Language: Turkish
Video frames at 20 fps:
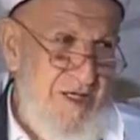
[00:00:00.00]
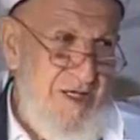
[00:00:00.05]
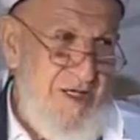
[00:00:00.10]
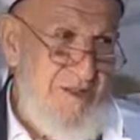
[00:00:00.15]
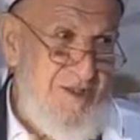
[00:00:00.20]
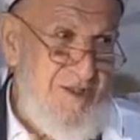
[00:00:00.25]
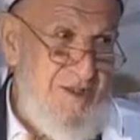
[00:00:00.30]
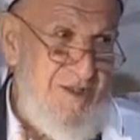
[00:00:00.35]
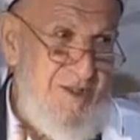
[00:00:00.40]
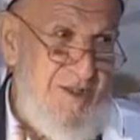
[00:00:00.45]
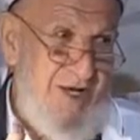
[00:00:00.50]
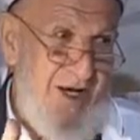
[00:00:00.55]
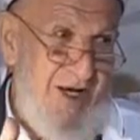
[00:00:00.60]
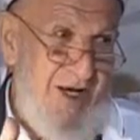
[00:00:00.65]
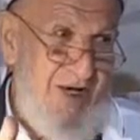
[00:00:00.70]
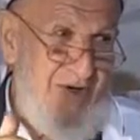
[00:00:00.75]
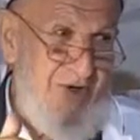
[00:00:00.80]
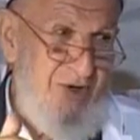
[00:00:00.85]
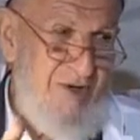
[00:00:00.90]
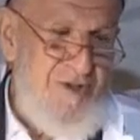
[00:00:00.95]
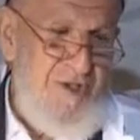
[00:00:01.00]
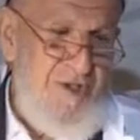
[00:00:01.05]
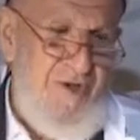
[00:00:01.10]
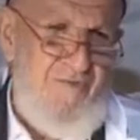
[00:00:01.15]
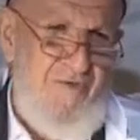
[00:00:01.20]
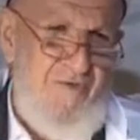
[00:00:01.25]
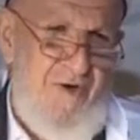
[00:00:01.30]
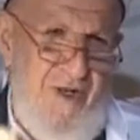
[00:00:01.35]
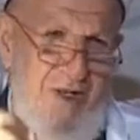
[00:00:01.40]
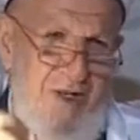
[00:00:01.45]
senin için daha iyi olacak.
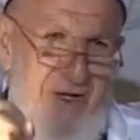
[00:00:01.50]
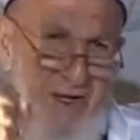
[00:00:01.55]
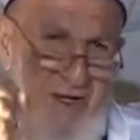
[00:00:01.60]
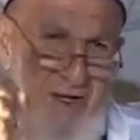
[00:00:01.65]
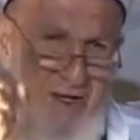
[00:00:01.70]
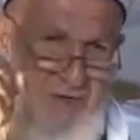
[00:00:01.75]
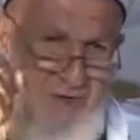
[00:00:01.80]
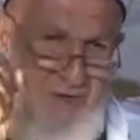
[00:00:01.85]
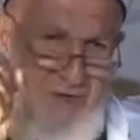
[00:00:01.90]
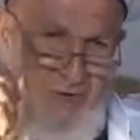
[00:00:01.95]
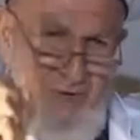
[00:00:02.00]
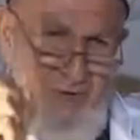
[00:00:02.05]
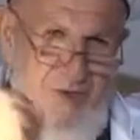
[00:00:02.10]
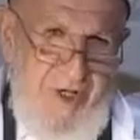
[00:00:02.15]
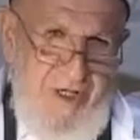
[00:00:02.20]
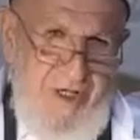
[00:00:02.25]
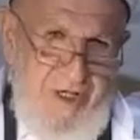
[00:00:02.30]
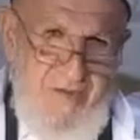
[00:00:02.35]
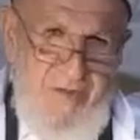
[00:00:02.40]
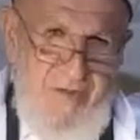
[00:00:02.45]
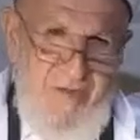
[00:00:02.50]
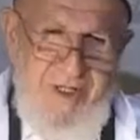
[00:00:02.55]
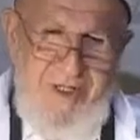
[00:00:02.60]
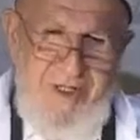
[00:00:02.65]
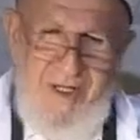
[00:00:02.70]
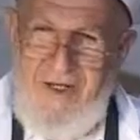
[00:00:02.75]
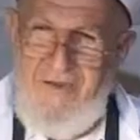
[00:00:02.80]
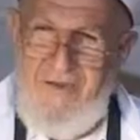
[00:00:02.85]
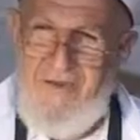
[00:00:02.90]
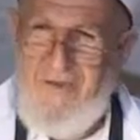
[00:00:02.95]
Vallahi kuşluğa yemin
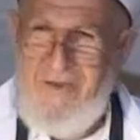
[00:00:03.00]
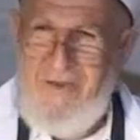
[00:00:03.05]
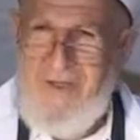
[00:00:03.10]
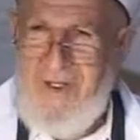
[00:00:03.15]
ederim.